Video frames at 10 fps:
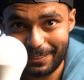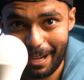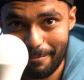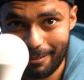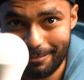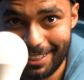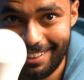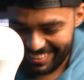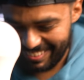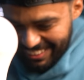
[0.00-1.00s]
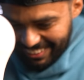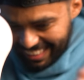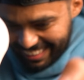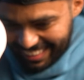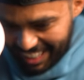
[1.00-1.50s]
جايب لهم جح هاي لنا
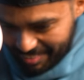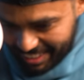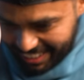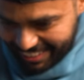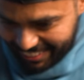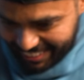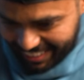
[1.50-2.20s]
تجارب تيك توك